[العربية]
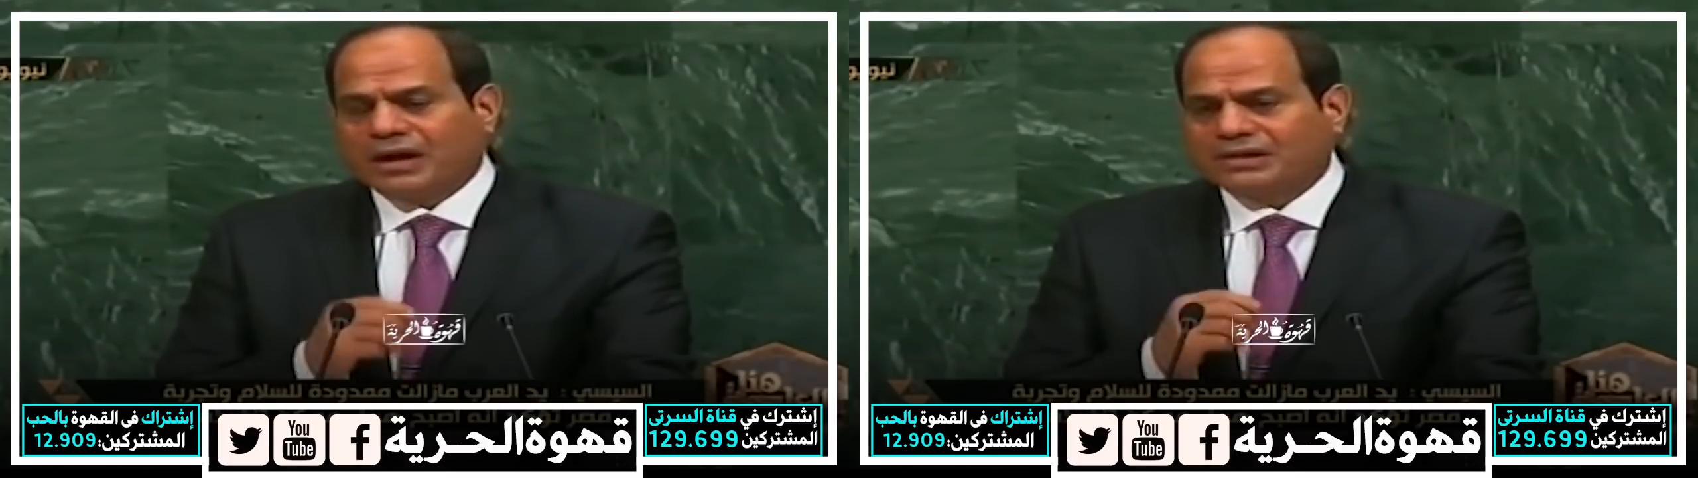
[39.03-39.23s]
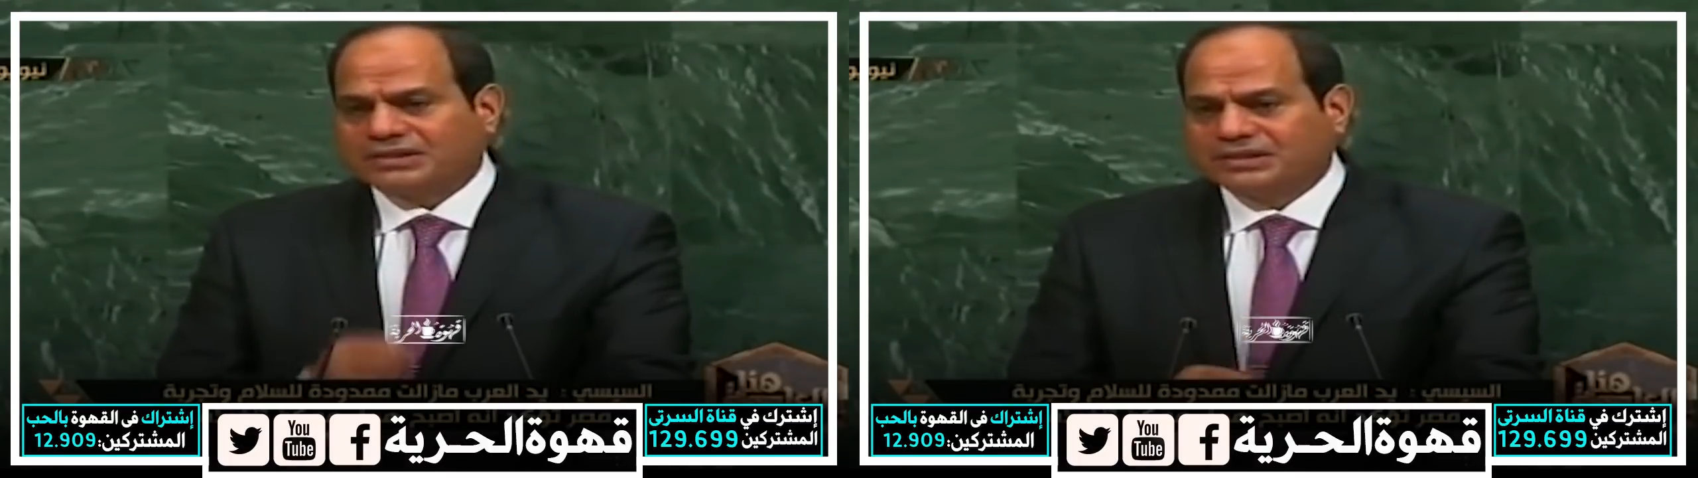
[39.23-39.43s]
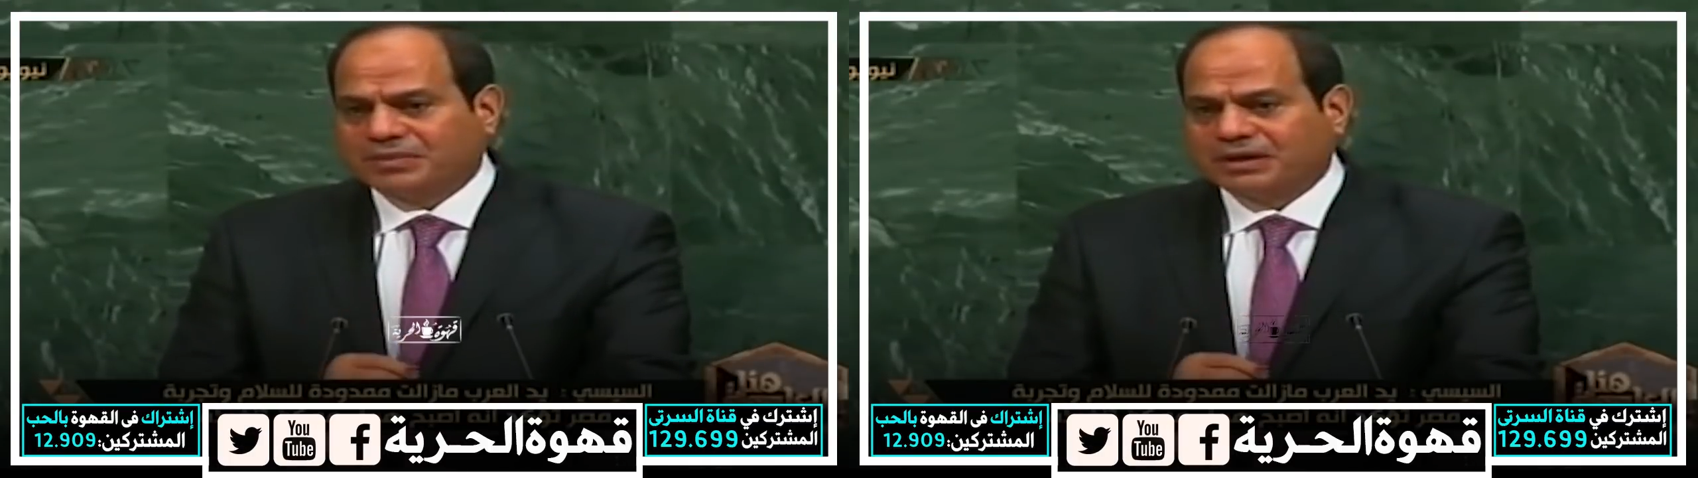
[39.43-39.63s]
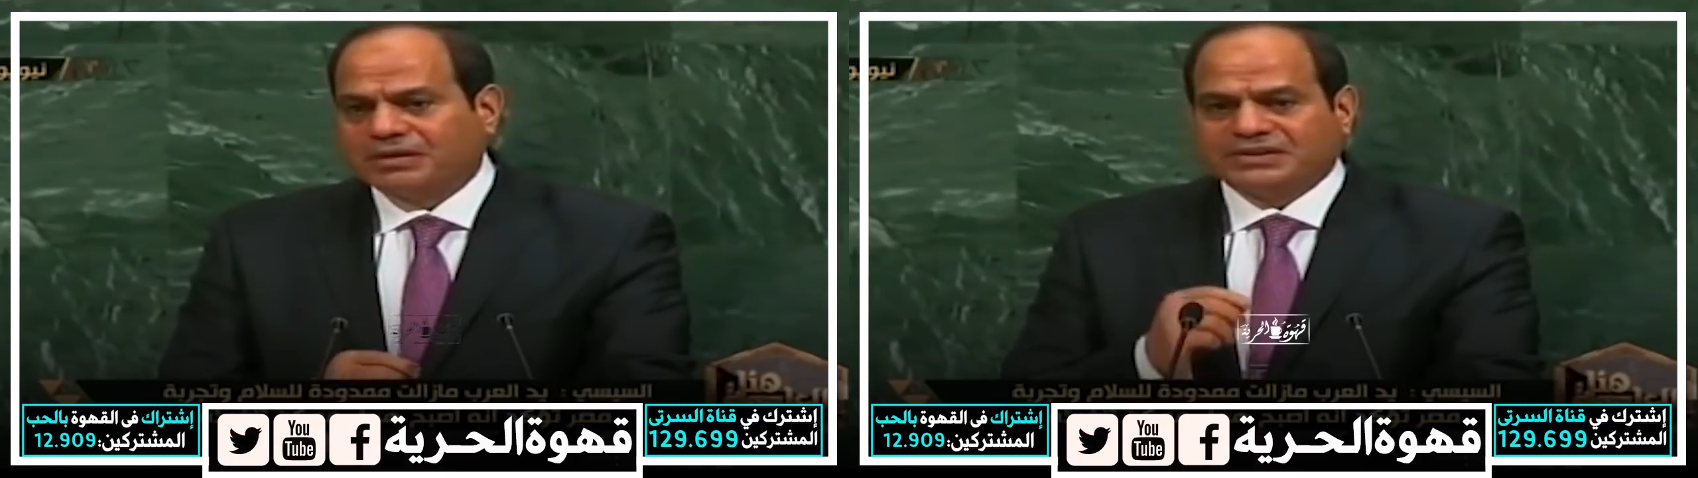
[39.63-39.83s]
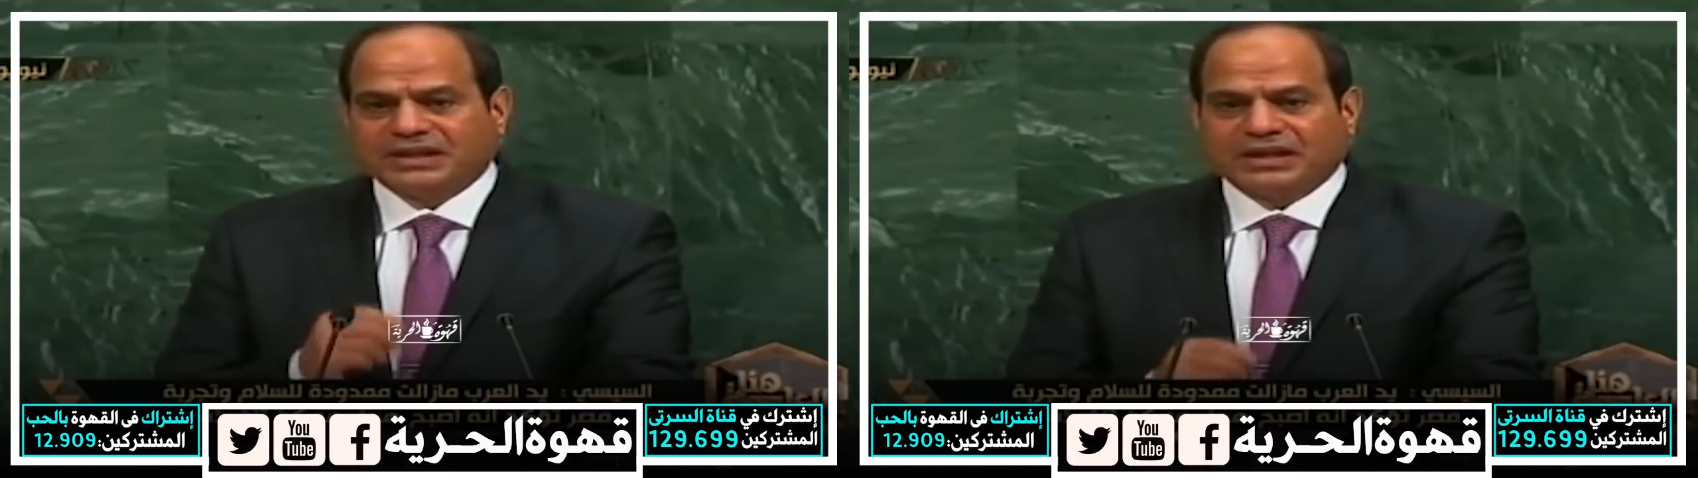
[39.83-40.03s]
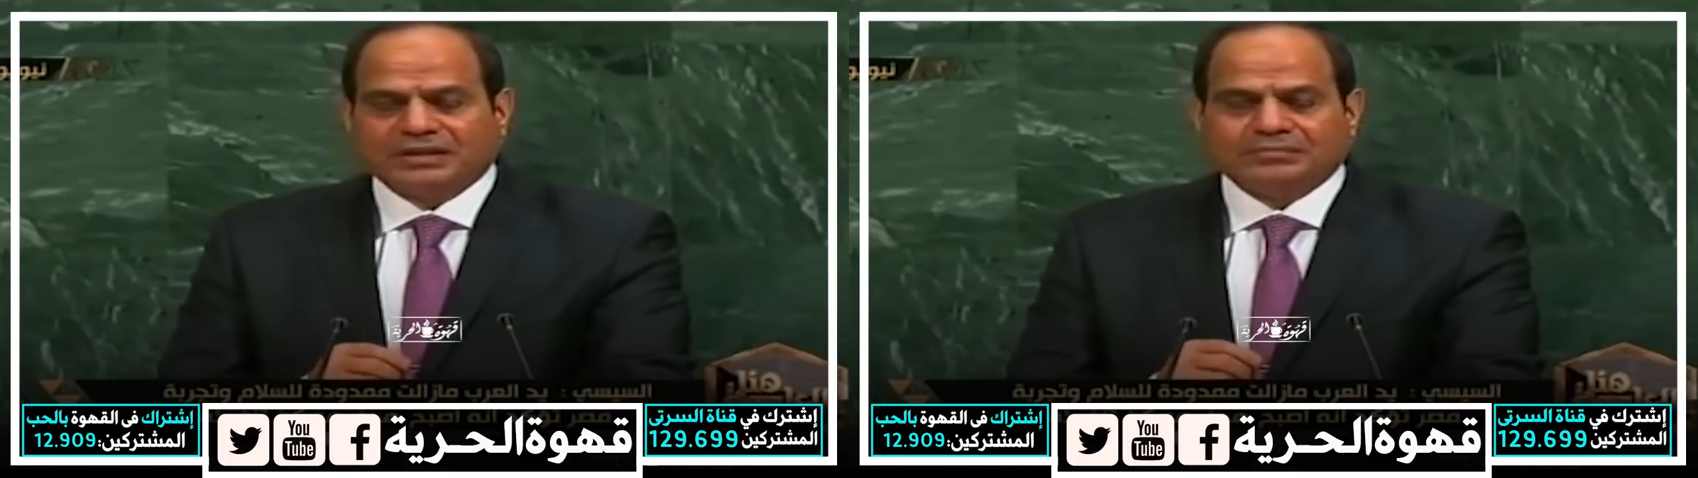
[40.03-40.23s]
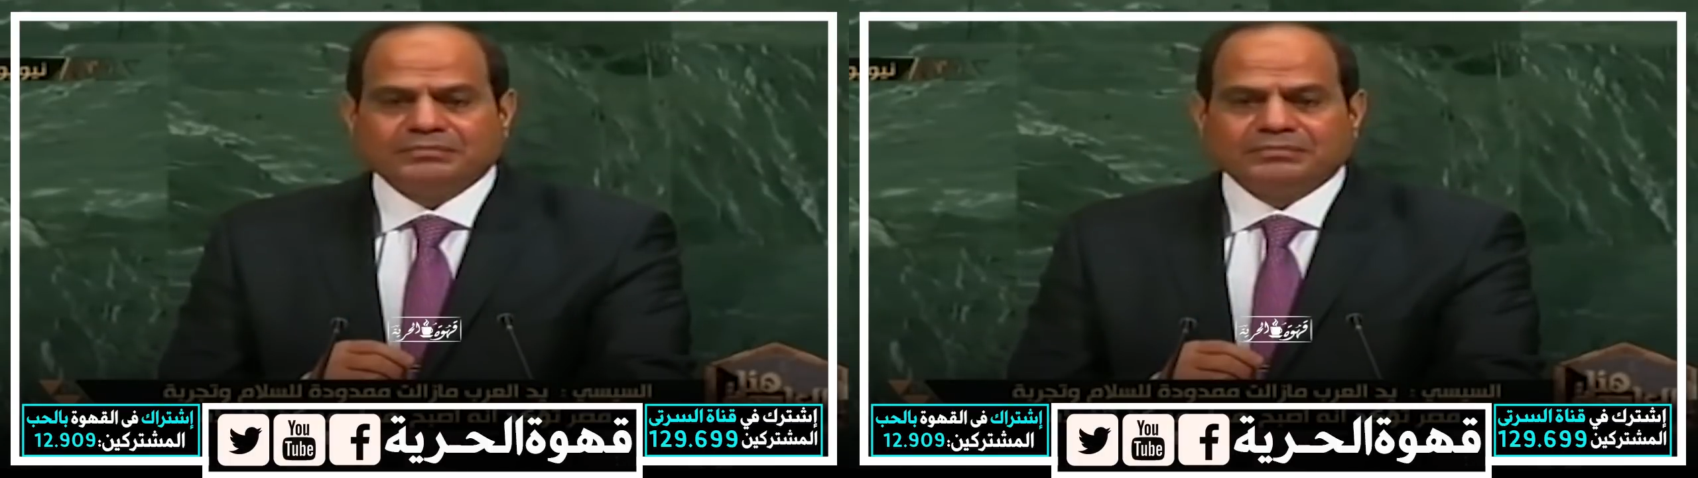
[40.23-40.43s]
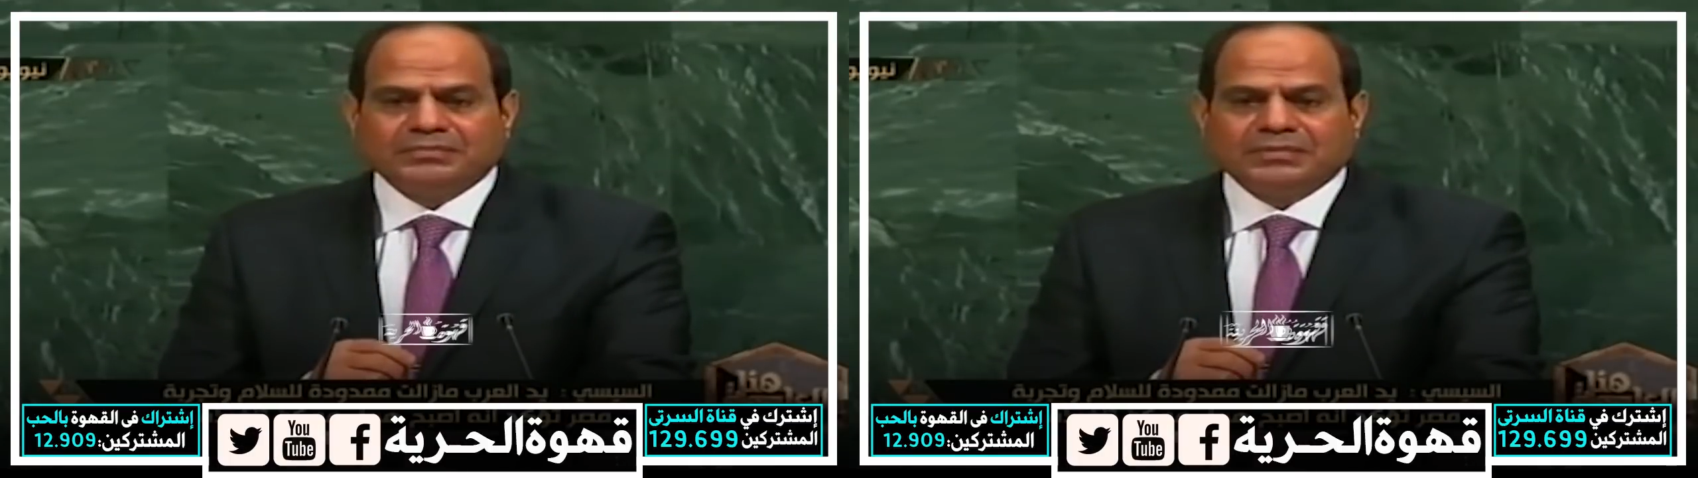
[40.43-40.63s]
وعظيمه في السلام